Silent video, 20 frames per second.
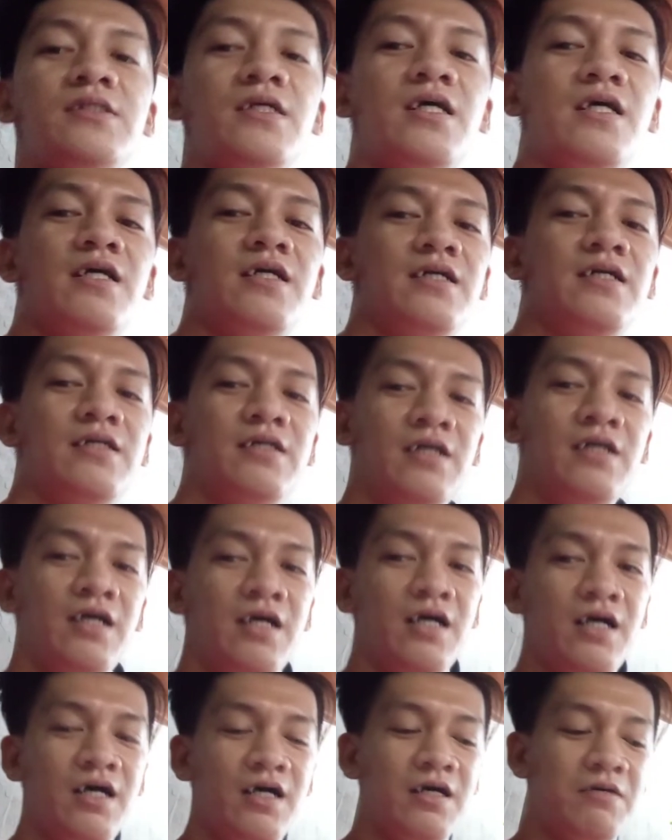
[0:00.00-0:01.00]
Uh,
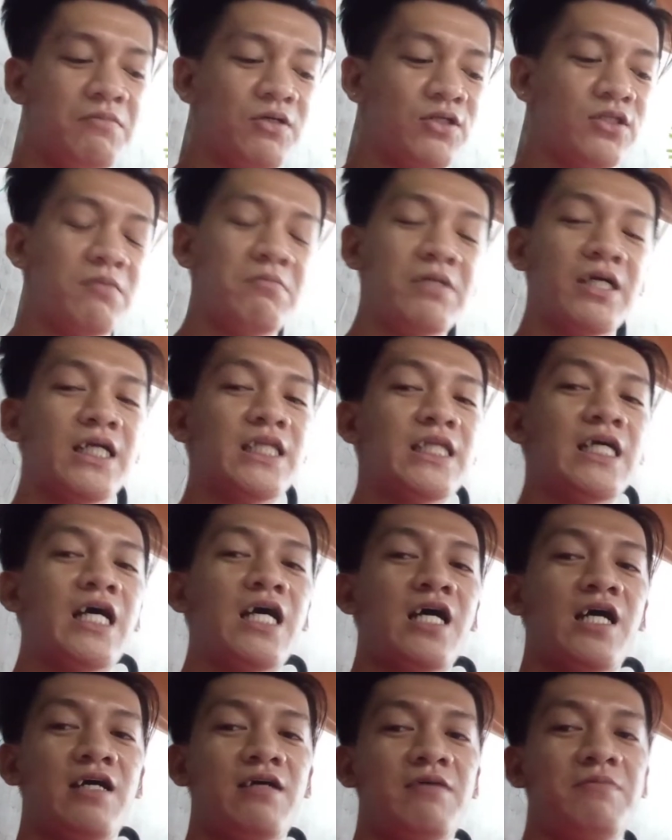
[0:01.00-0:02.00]
ito magandang
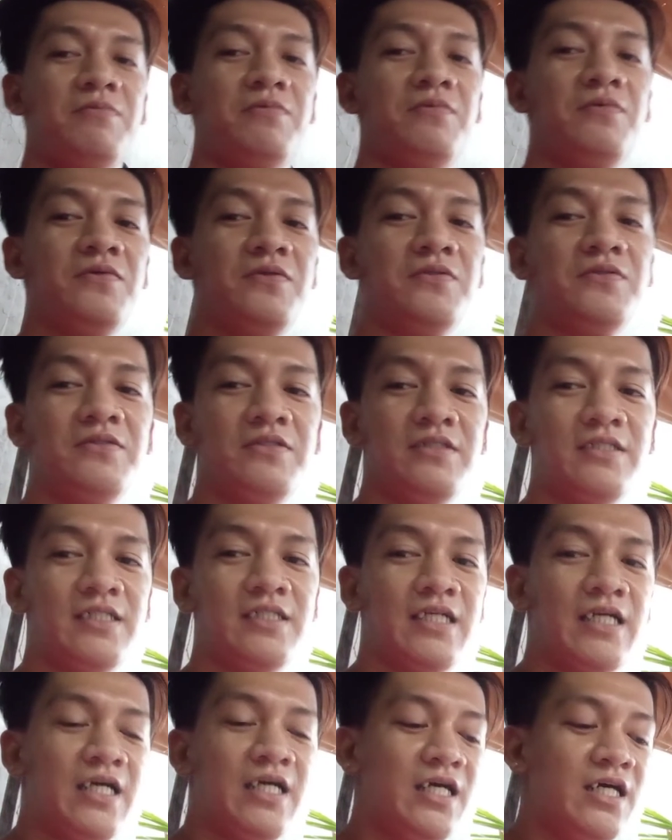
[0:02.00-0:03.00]
hapon.
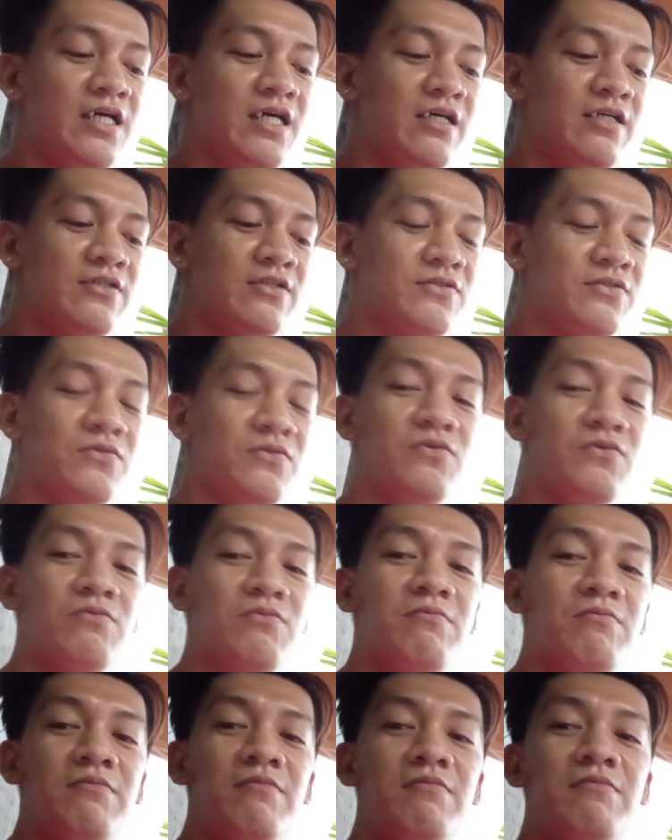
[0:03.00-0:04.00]
So,
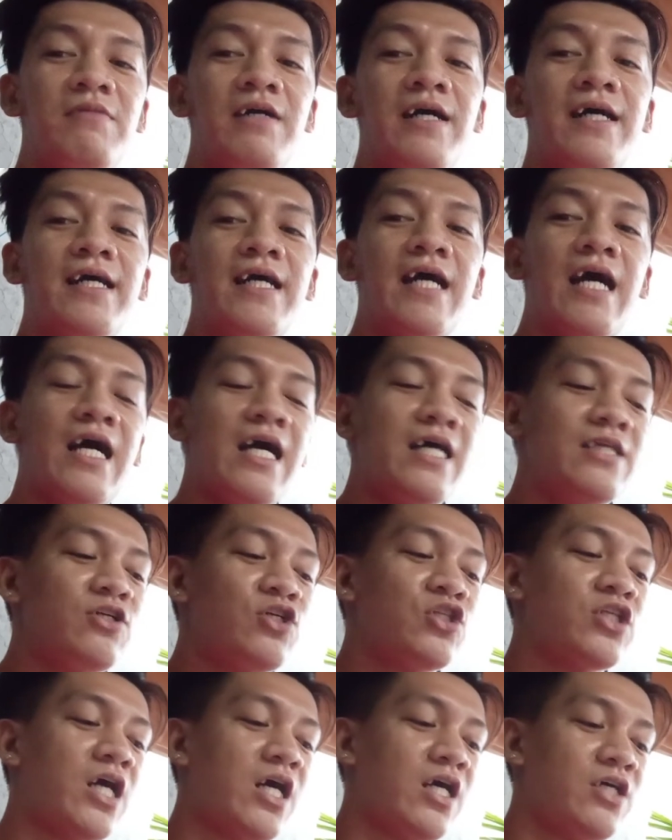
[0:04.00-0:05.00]

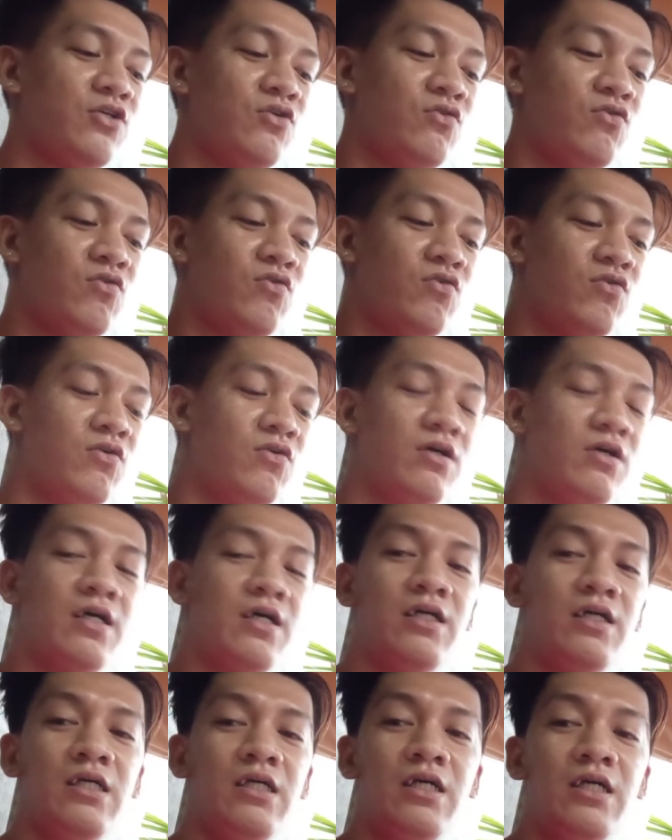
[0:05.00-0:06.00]
mag-aana tayo.
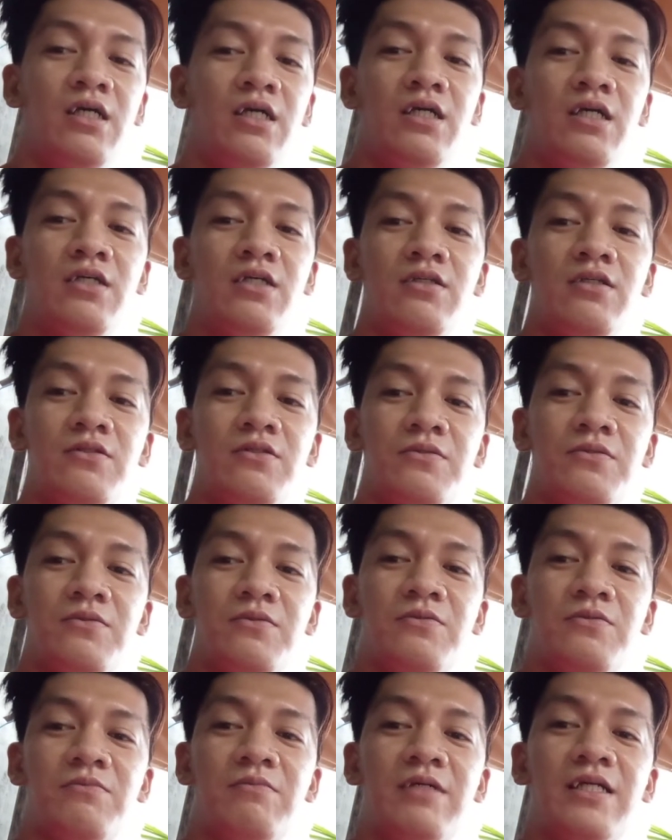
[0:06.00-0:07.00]
Lalo. So,
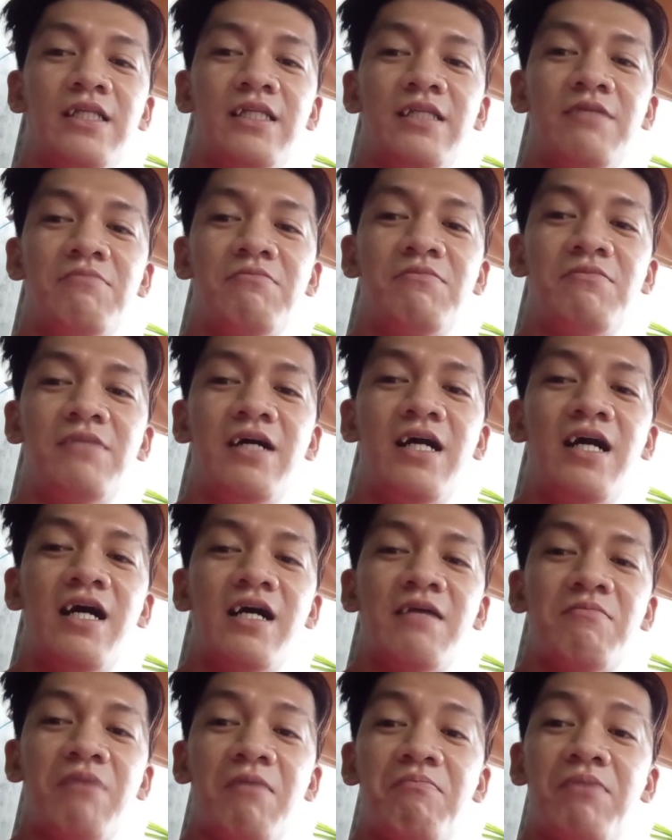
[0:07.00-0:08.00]
mag,
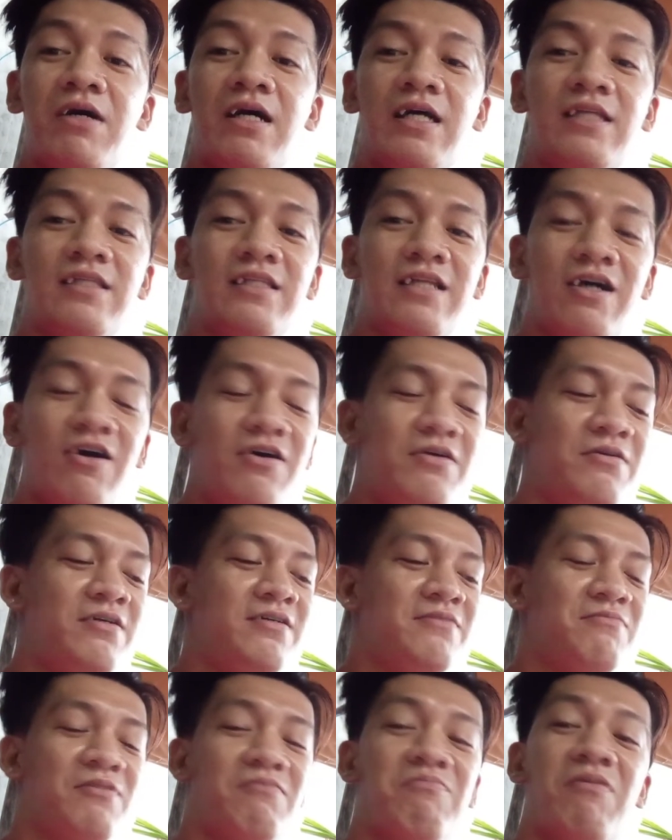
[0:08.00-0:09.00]
magpapaganda, ah,
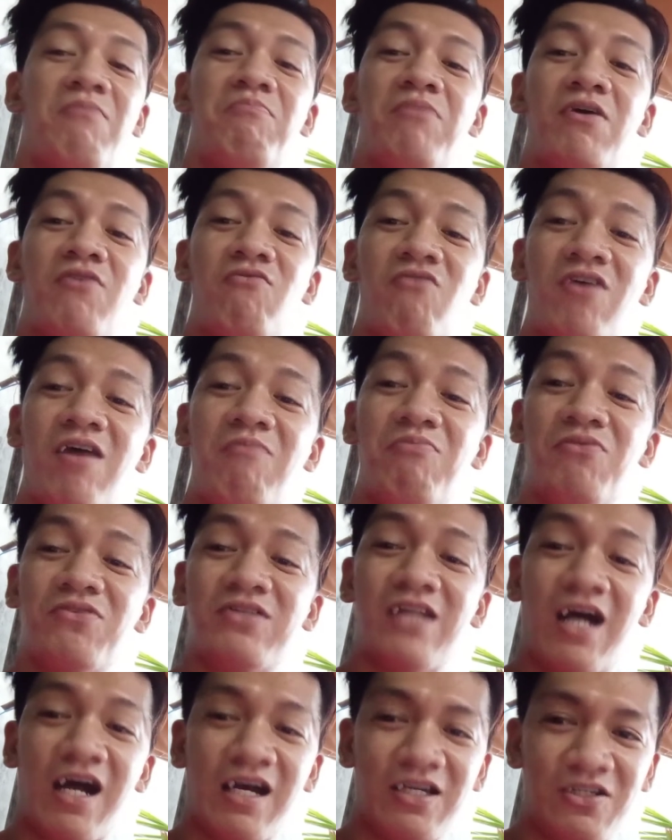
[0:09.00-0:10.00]
magpapagwapo
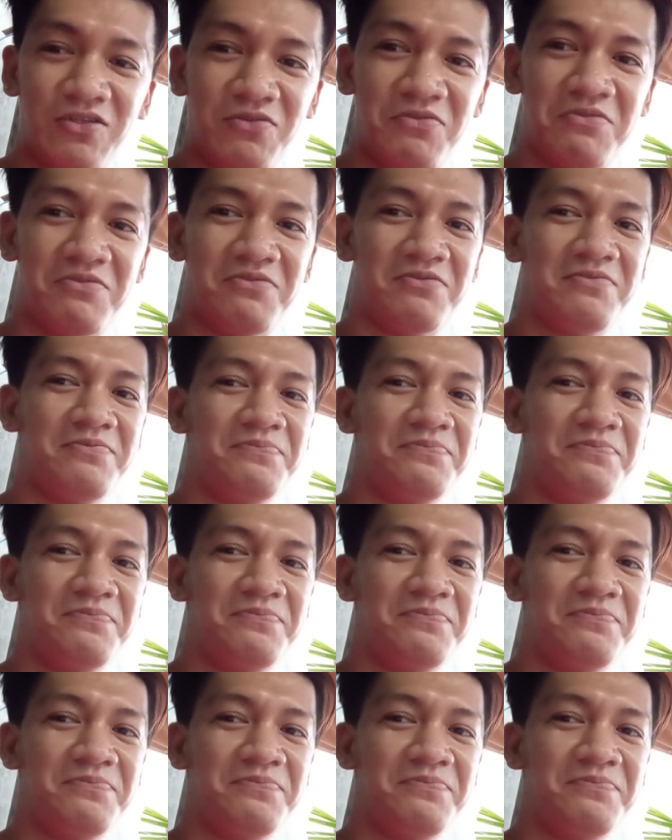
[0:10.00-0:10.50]
tayo.